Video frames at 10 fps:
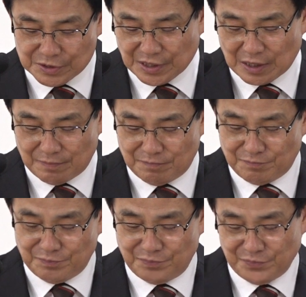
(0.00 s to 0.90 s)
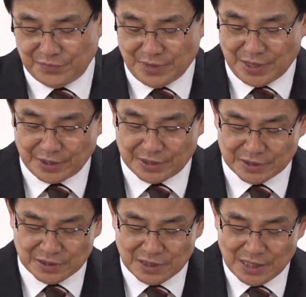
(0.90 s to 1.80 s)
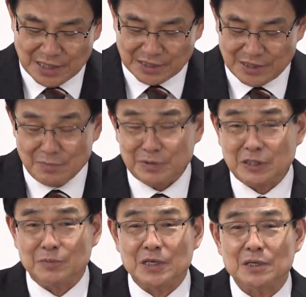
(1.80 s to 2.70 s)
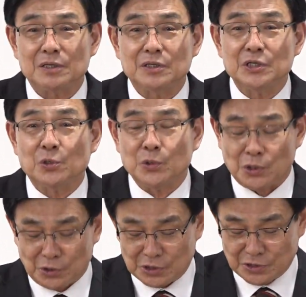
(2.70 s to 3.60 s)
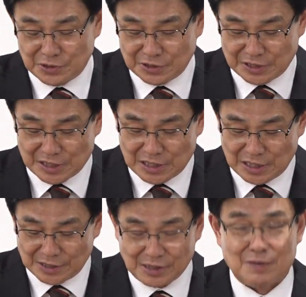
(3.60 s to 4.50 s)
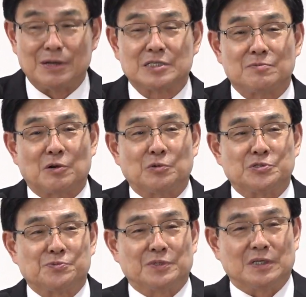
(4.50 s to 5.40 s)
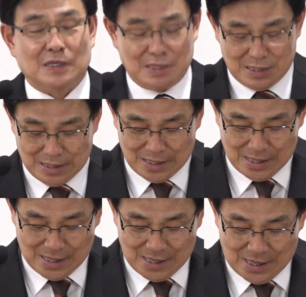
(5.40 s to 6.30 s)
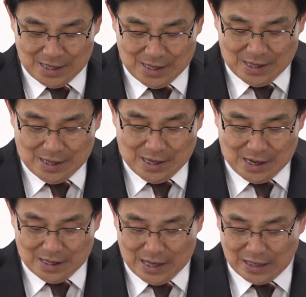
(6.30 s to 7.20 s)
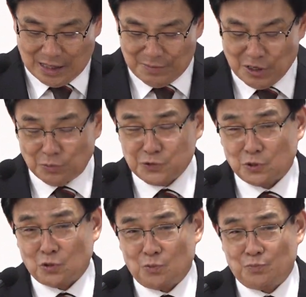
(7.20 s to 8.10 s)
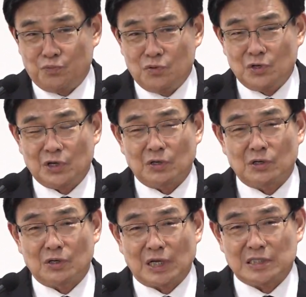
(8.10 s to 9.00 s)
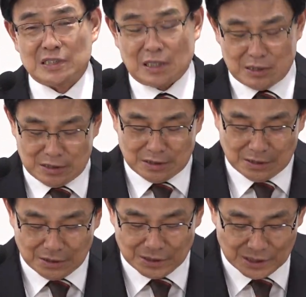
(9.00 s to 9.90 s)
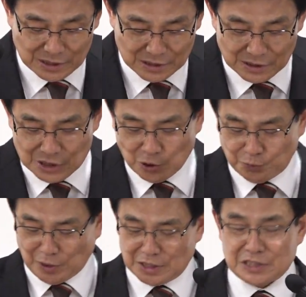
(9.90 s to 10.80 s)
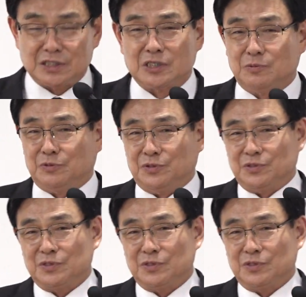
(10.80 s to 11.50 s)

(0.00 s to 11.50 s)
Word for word: 사람에게는 그의 믿음이 의로 여겨졌느니라 이렇게 말씀하고 있습니다. 아, 행함이 없어도 불경건한 자를 의, 롭다 하시는 그분